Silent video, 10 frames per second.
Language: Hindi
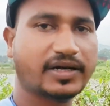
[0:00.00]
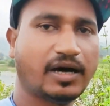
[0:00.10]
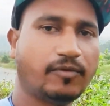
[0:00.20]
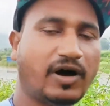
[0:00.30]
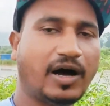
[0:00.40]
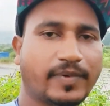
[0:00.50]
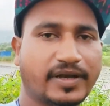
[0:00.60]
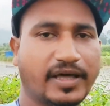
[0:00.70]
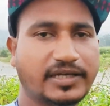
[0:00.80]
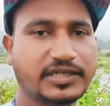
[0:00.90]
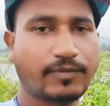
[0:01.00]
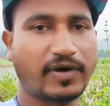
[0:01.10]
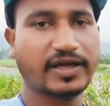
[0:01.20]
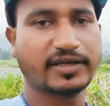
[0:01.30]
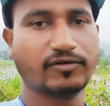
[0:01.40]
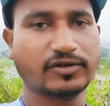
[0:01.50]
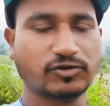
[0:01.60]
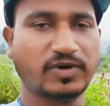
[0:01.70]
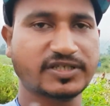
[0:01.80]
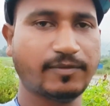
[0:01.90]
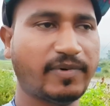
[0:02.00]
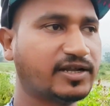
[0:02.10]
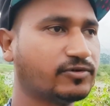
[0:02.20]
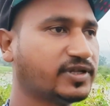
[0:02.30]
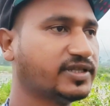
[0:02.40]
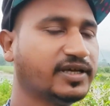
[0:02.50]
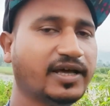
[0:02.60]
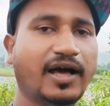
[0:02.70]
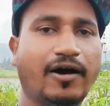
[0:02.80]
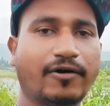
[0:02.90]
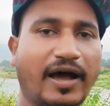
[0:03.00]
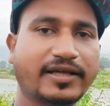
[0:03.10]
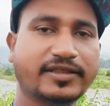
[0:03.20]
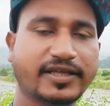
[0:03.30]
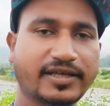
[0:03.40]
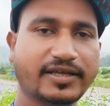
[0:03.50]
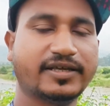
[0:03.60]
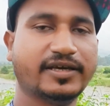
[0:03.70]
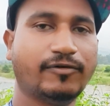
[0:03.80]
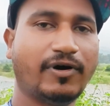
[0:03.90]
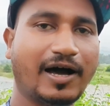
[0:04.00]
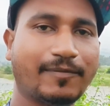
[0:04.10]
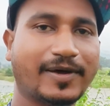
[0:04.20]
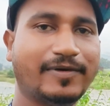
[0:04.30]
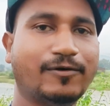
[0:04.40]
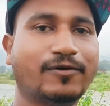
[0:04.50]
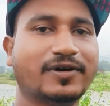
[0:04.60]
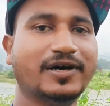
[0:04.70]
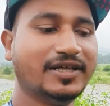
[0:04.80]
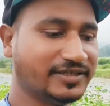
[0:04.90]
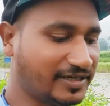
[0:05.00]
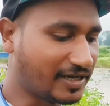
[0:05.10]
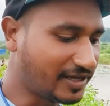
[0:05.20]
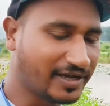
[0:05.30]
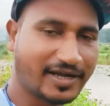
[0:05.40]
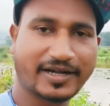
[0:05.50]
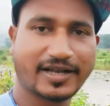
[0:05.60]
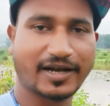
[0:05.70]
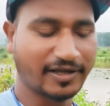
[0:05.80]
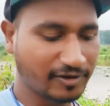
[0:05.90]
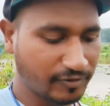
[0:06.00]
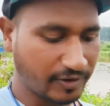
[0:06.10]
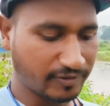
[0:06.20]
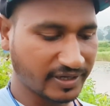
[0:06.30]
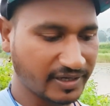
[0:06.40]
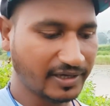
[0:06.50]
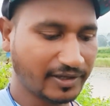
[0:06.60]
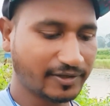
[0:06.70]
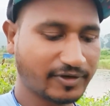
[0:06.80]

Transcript: बट हम वहाँ पे नहीं जा पाए क्योंकि सुबह से बारिश हो रही थी और आई थिंक कि वहाँ पे भी लोग ज़्यादा इकट्ठा नहीं हुए होंगे